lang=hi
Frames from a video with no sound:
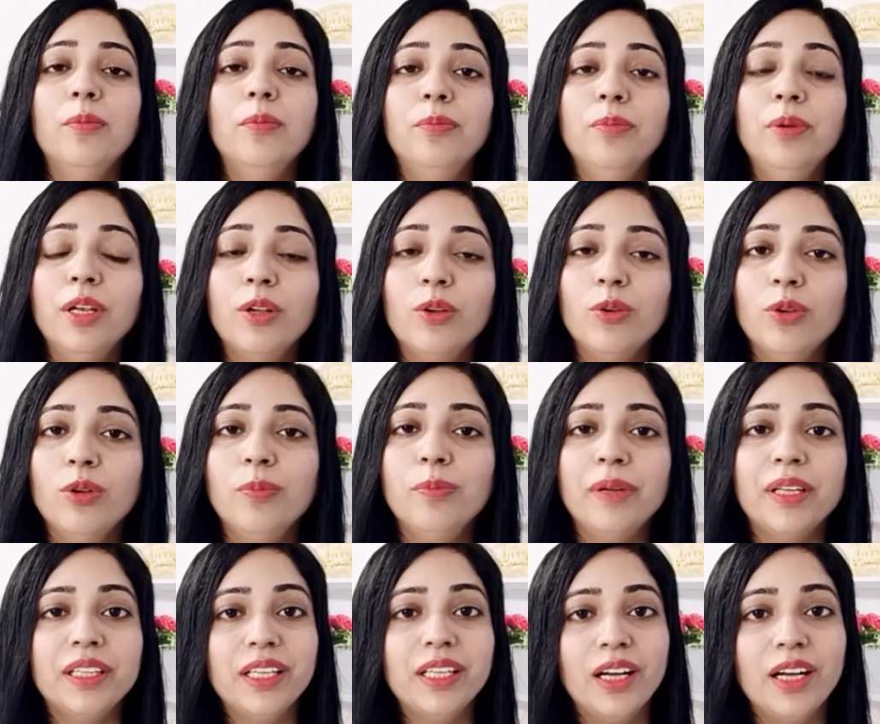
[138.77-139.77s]
बिल्कुल
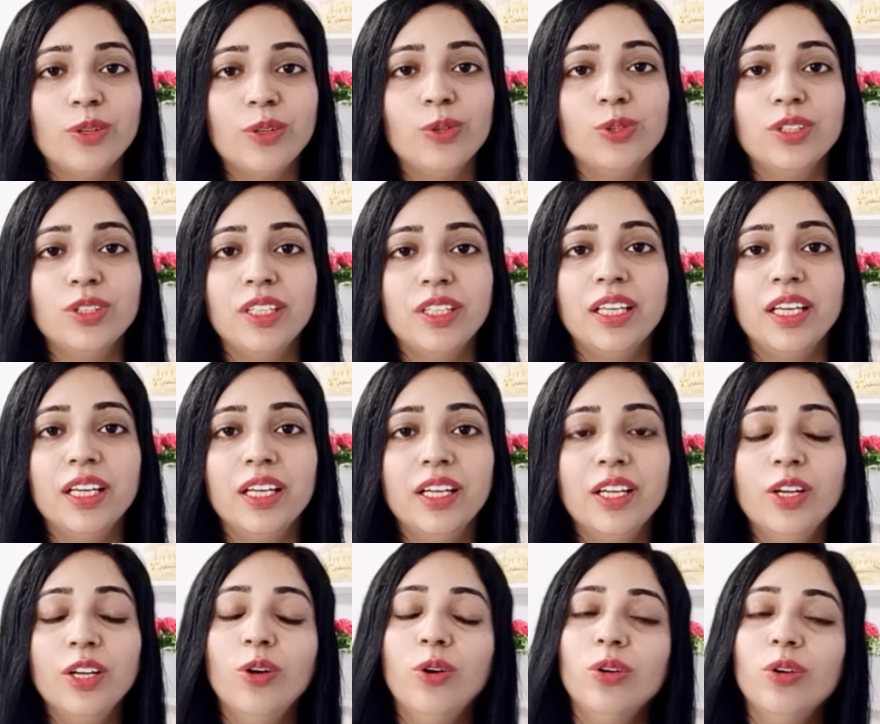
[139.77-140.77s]
बेदाग होती है
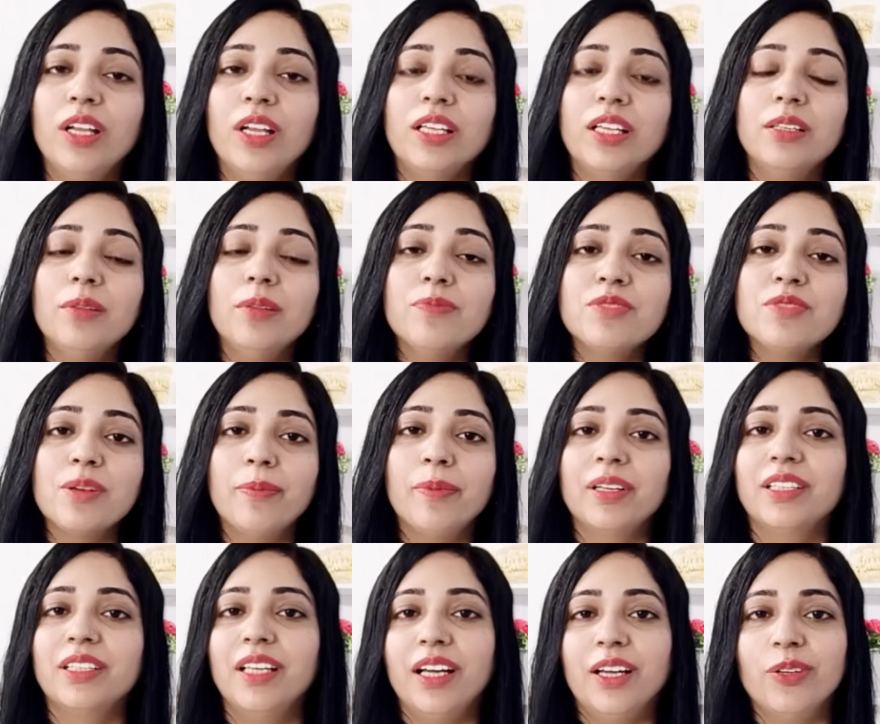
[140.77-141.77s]
और एकदम
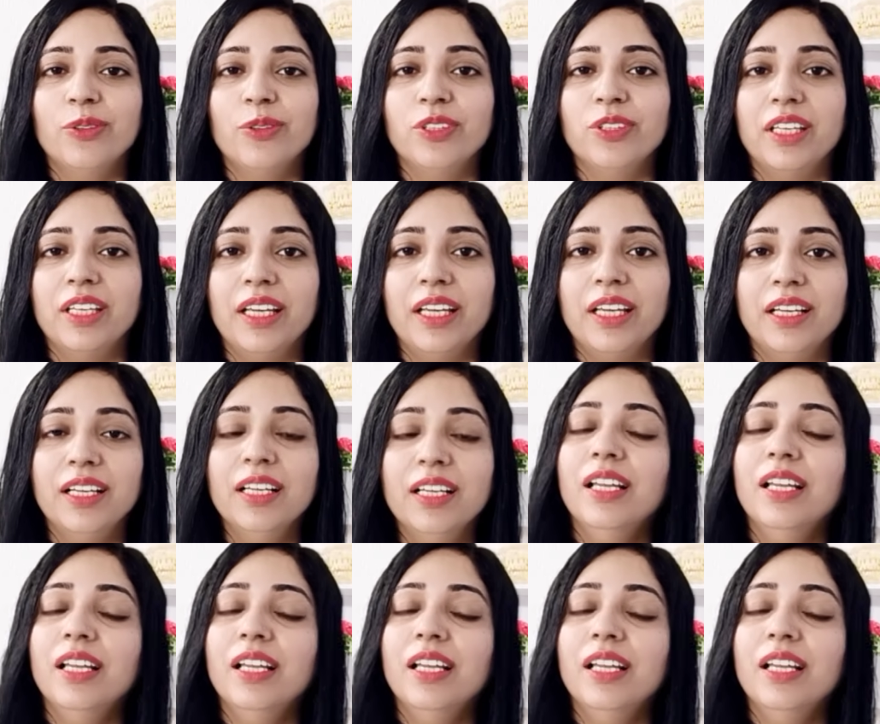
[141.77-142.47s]
चमकदार होती है